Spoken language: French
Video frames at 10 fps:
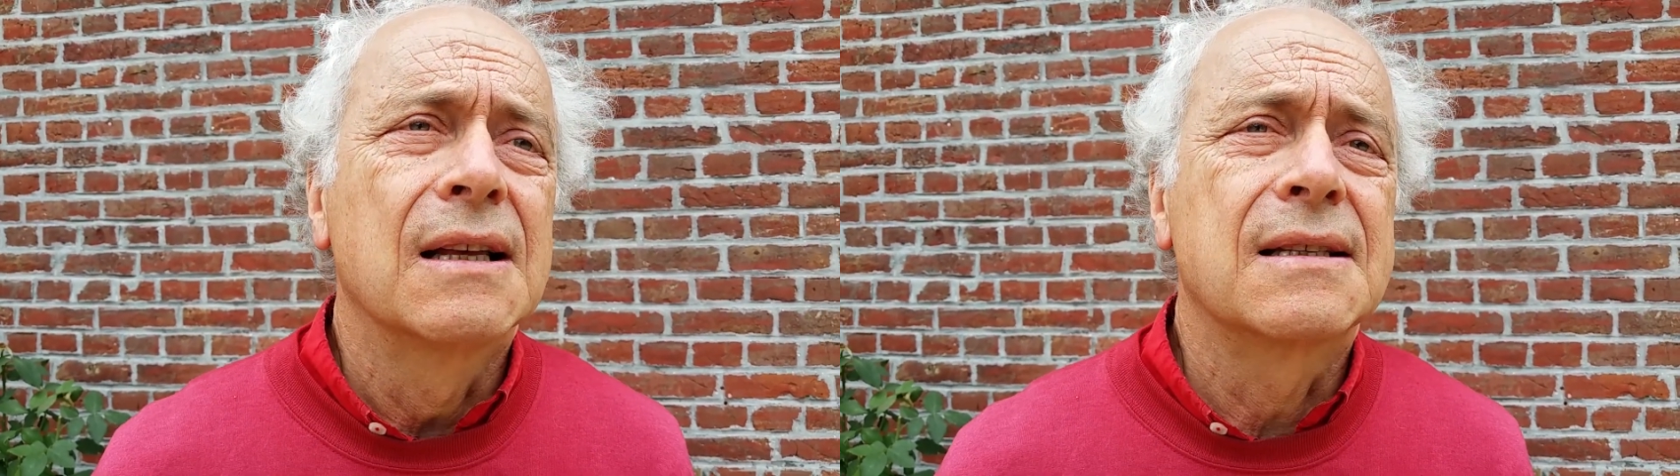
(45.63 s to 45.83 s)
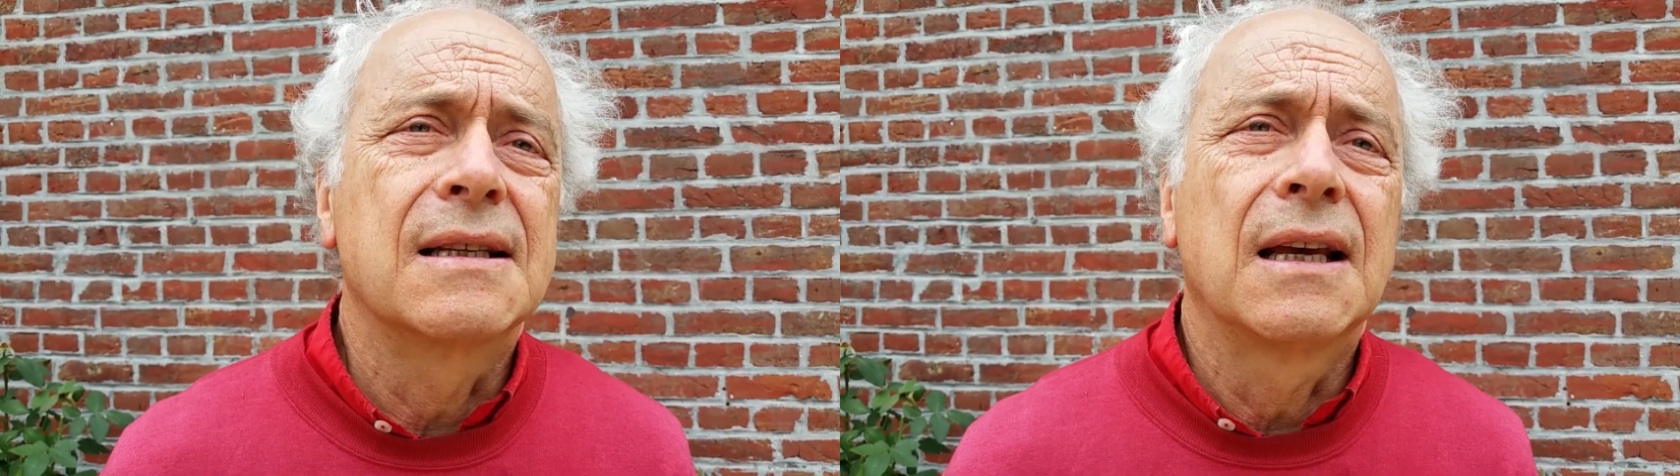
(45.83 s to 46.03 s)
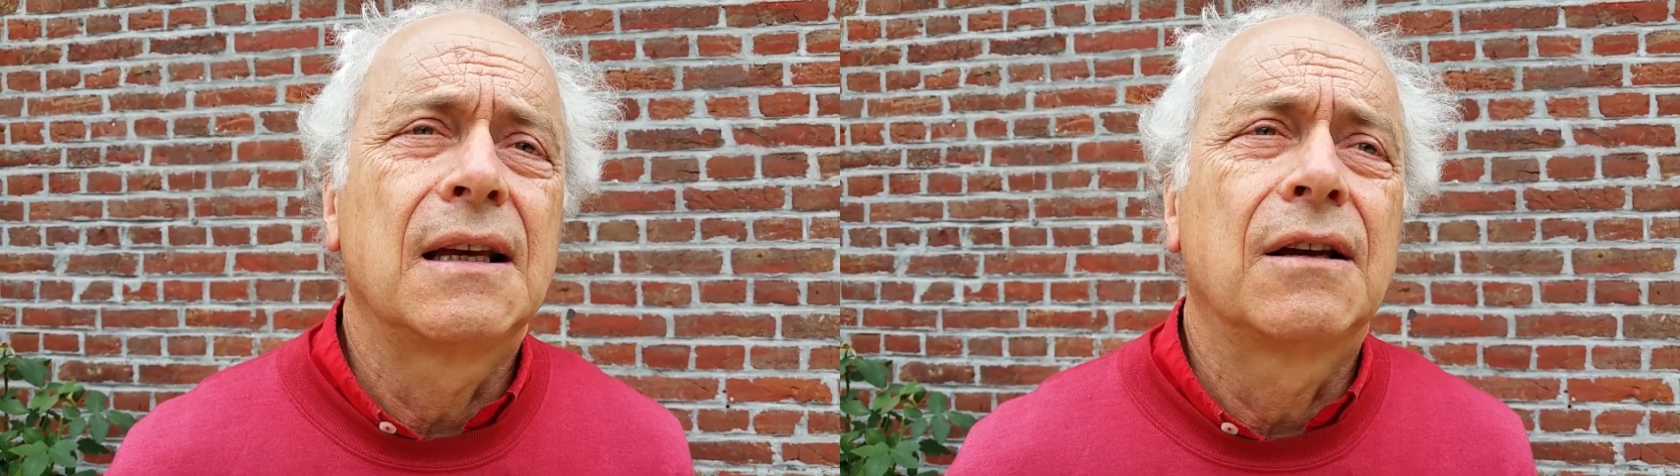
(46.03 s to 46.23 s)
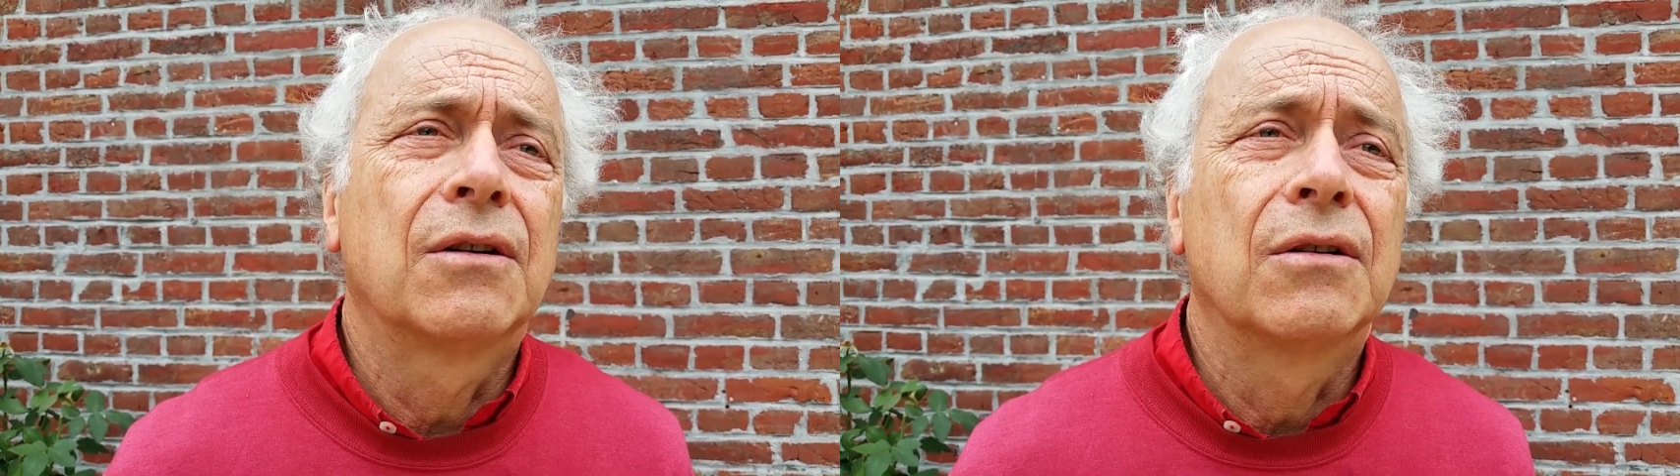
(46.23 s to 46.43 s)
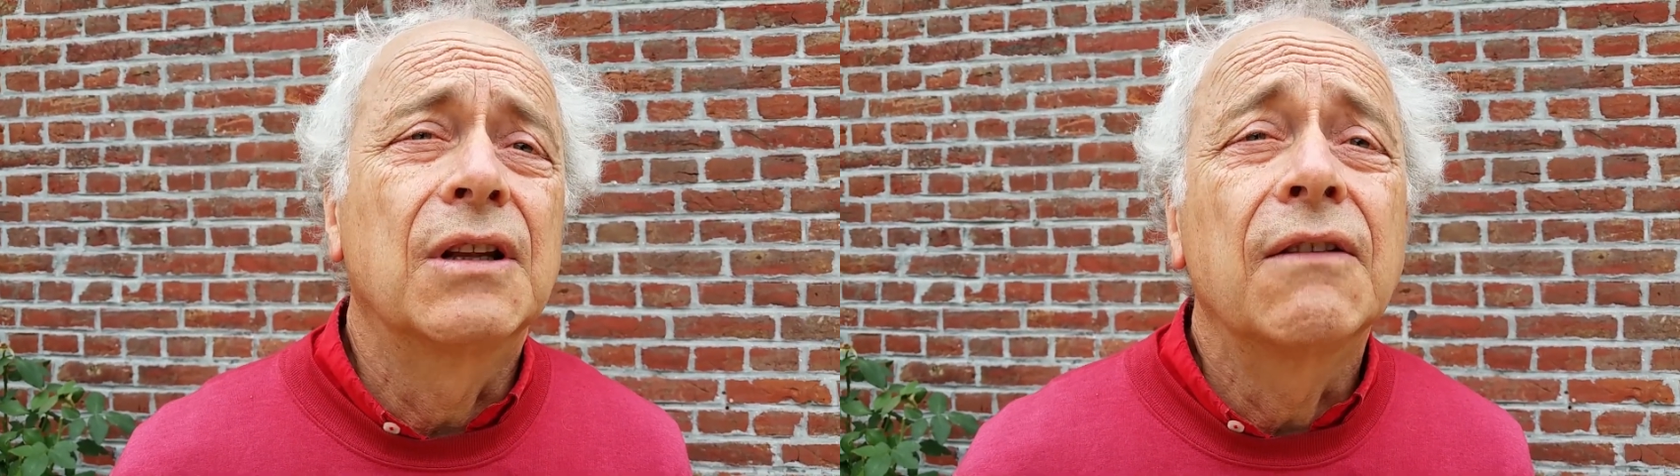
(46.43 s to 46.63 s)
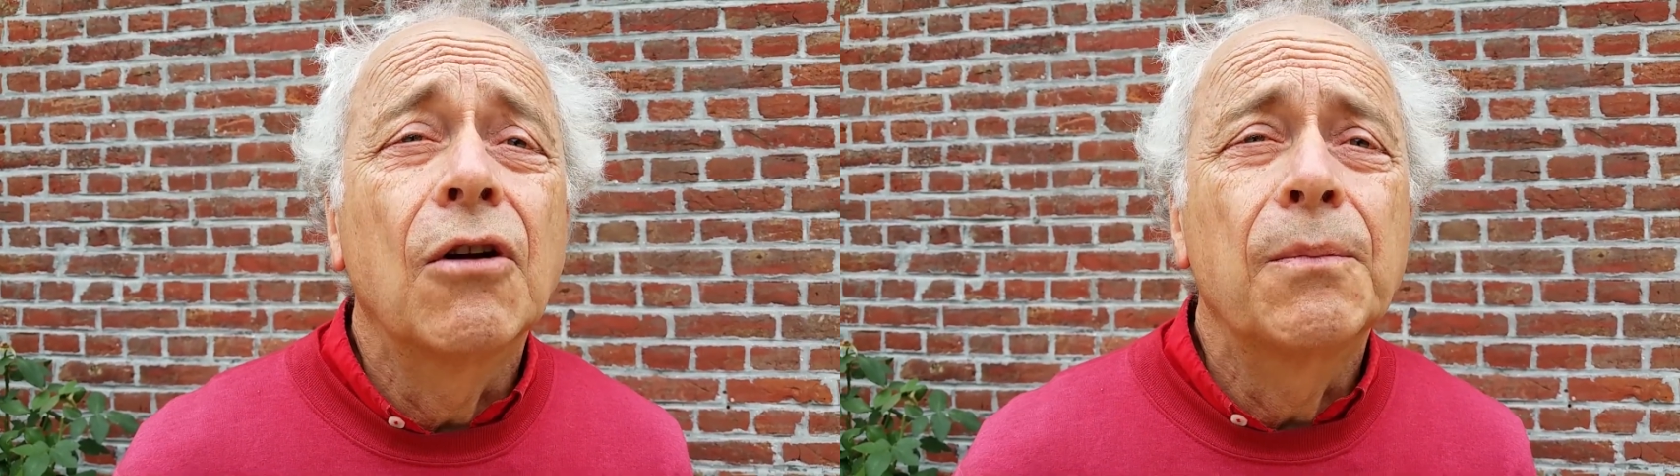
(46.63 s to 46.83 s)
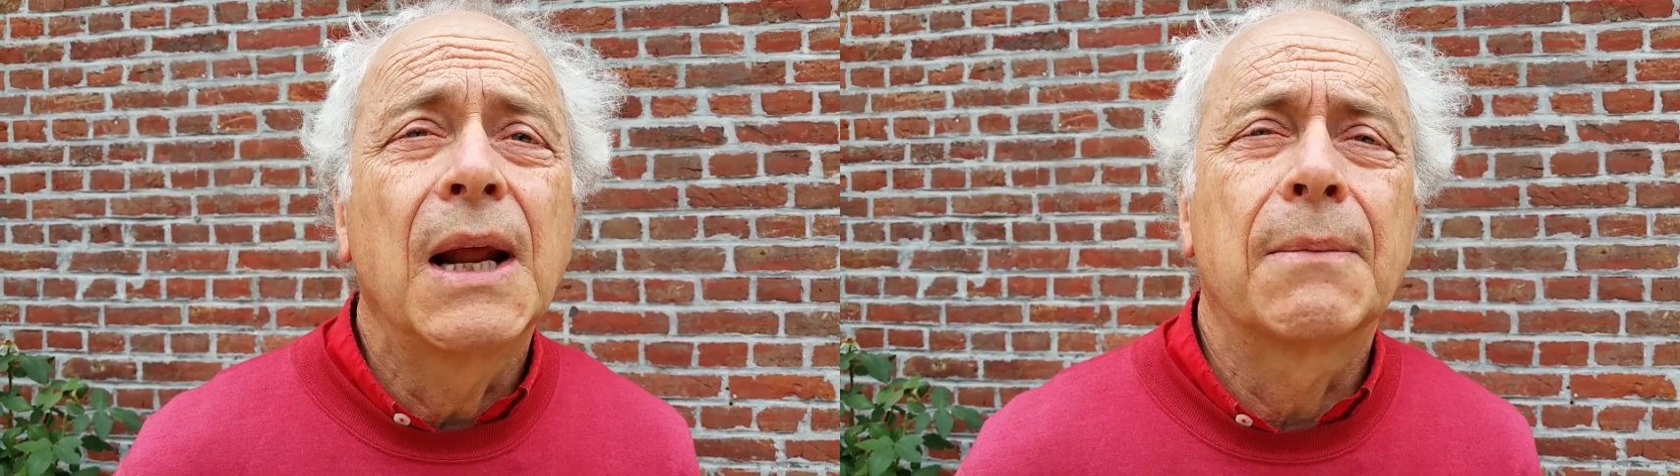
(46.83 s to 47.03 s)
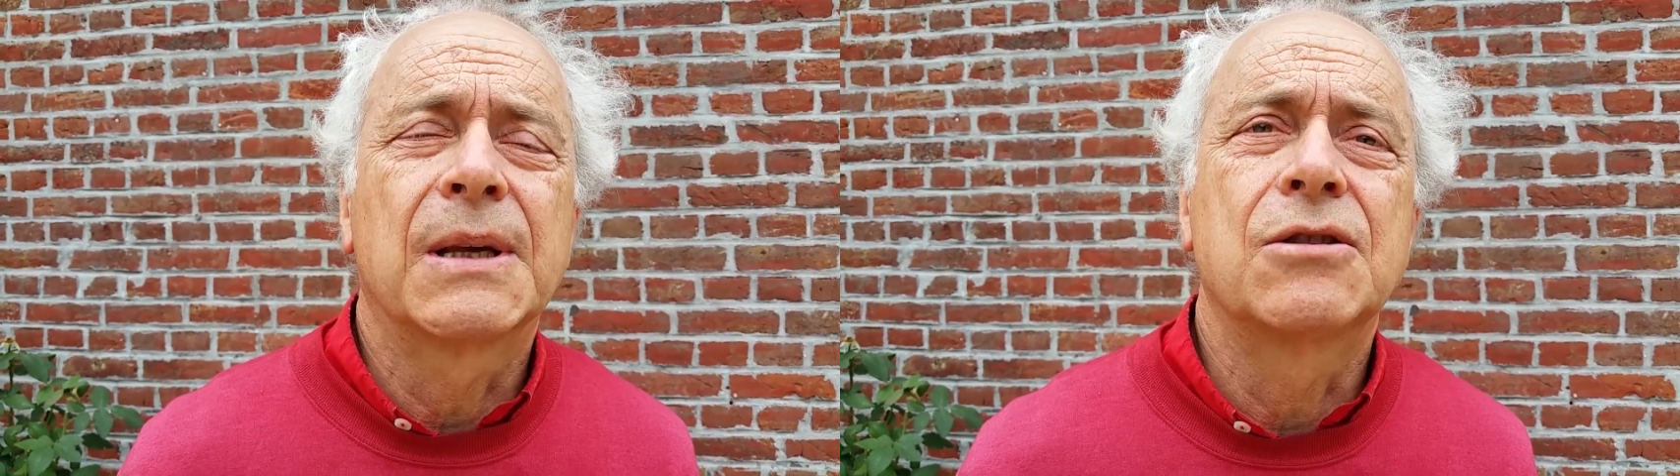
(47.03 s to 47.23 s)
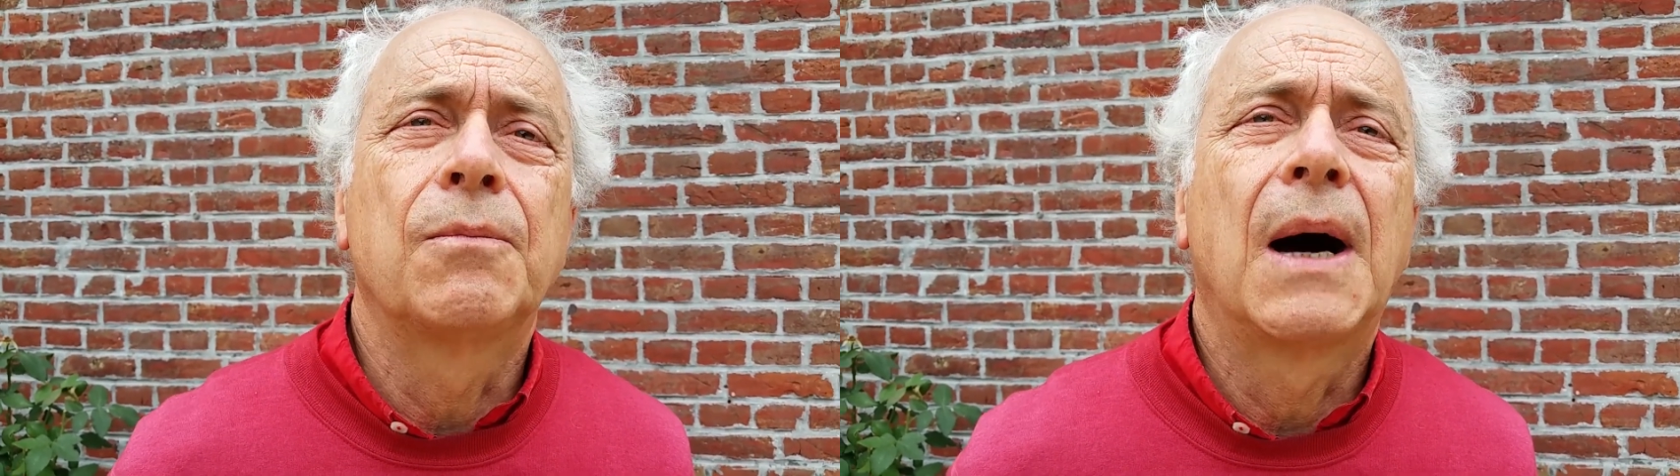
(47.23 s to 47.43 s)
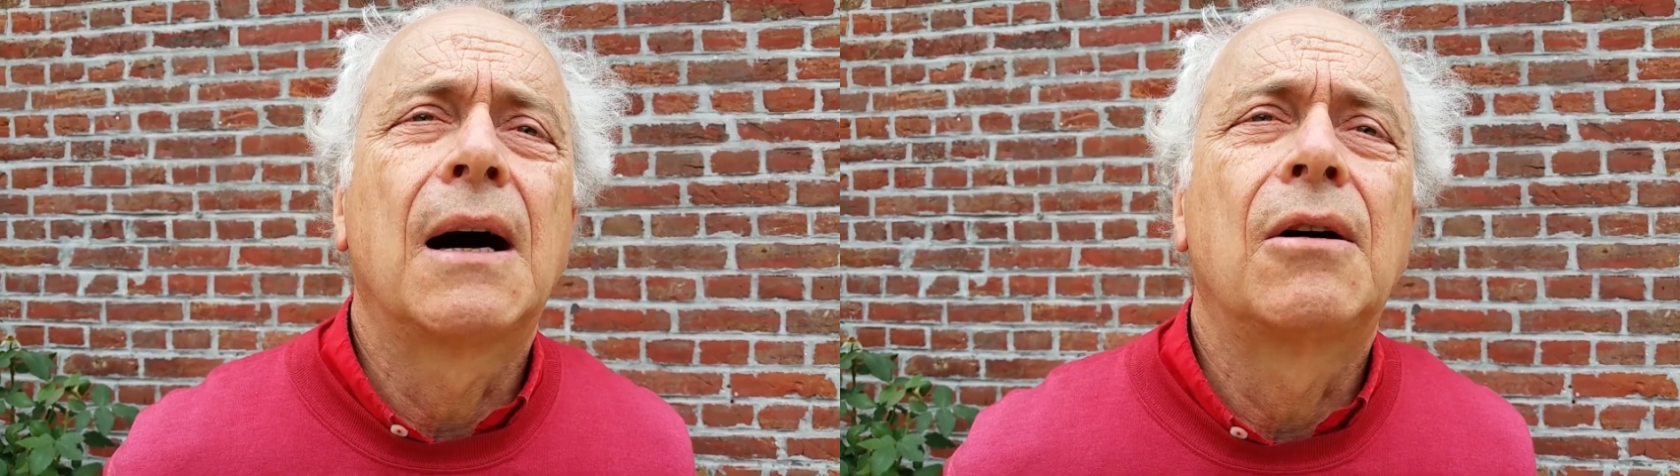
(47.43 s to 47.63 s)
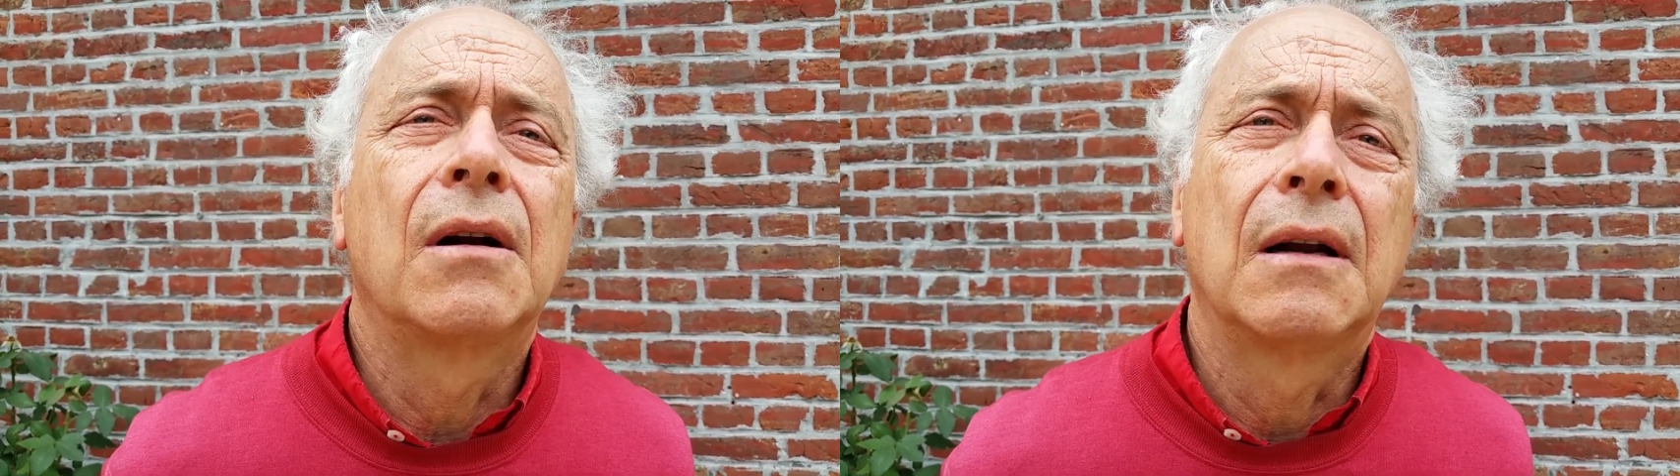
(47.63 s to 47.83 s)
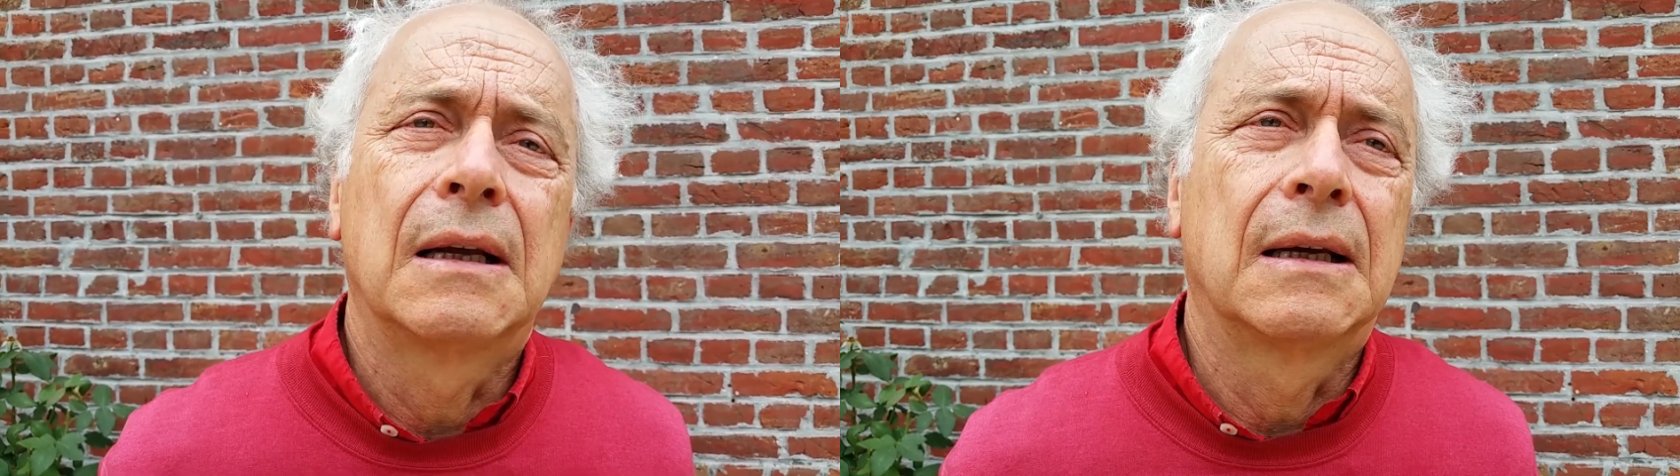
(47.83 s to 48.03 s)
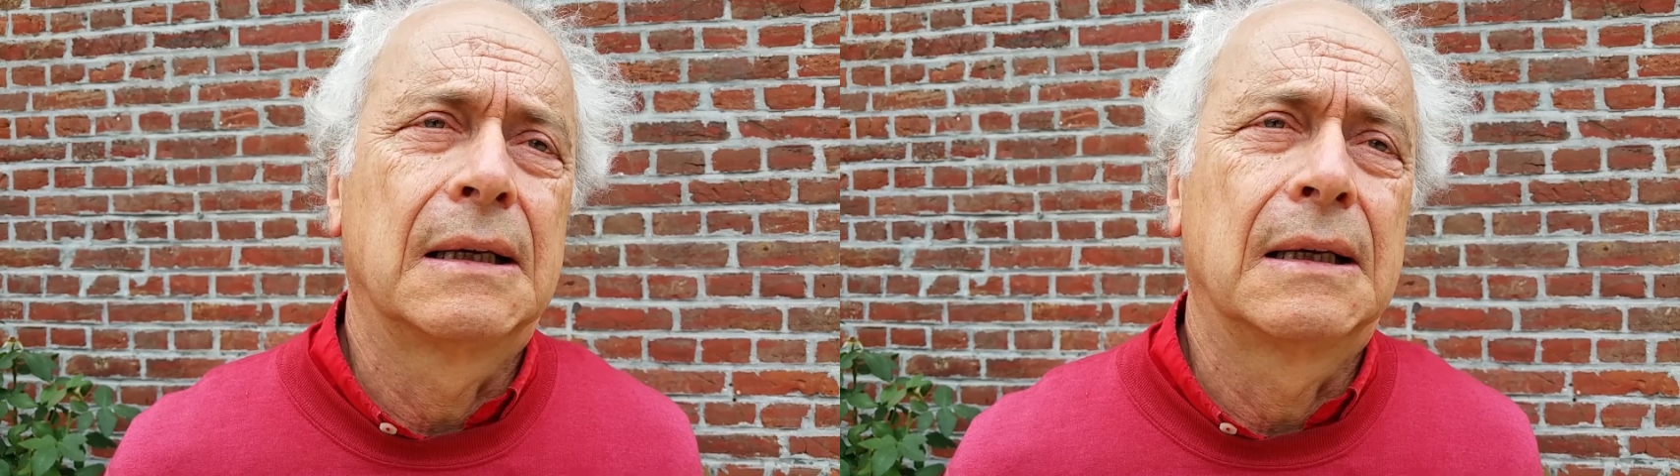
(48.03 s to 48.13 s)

c'est développer la prise de parole